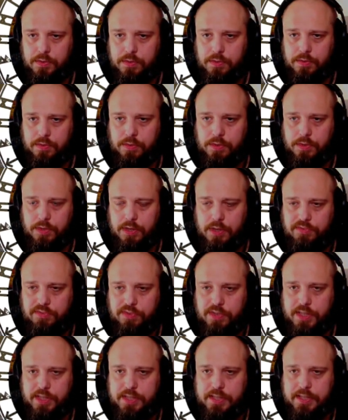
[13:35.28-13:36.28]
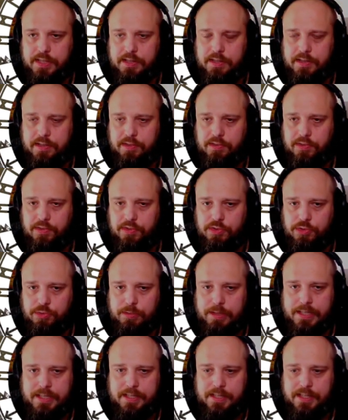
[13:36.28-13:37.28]
Und hoffentlich sind,
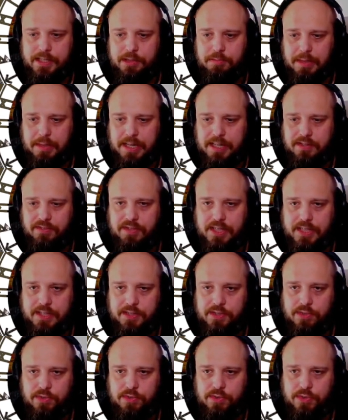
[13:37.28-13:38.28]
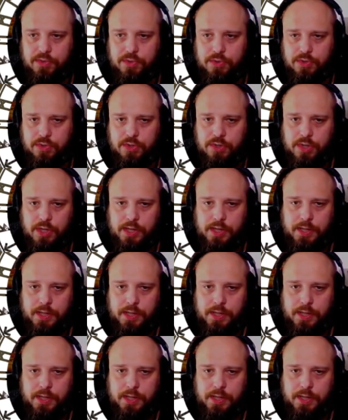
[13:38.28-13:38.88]
schwächen sich beide Fraktionen so,